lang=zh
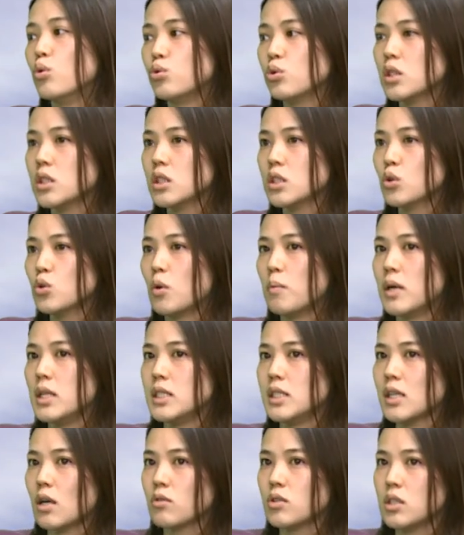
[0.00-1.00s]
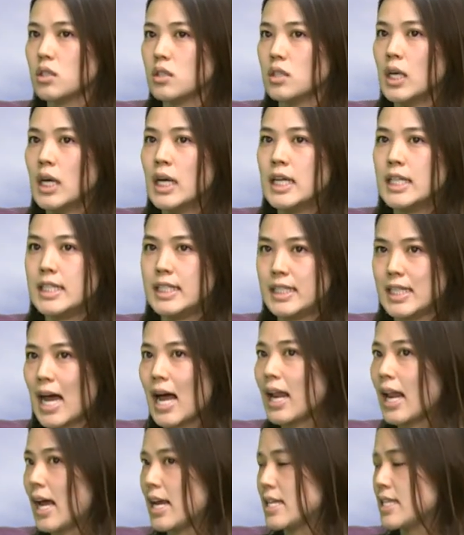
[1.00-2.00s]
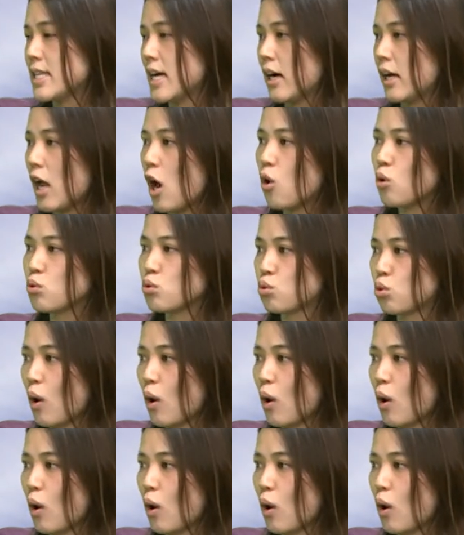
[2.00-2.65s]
活，我觉得这是我们教室将来想要